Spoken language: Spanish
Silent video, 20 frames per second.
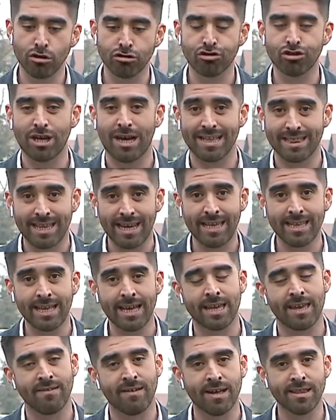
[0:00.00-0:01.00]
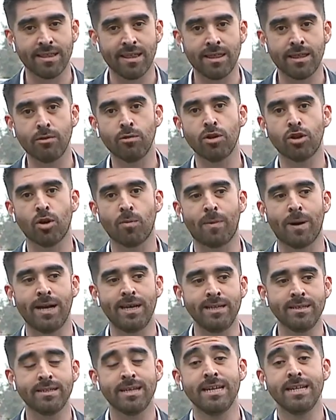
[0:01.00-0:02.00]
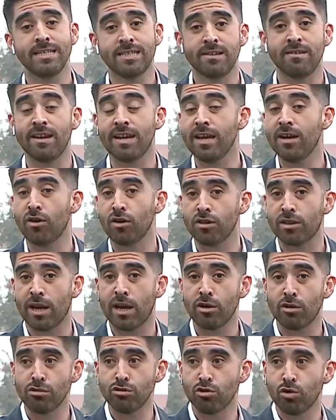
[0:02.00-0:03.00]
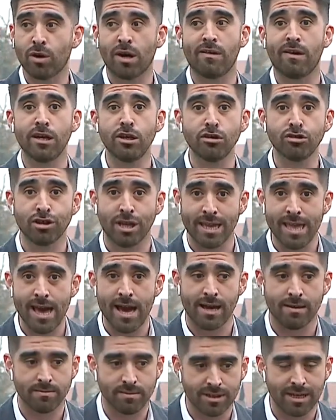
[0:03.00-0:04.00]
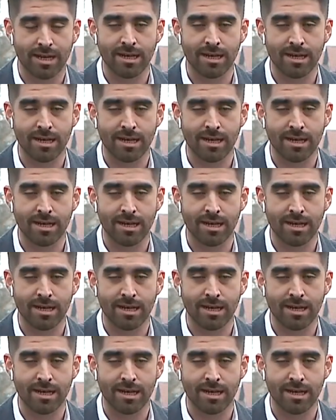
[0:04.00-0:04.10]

los atletas que van desde nuestro país se van a encontrar con sus caballos allá.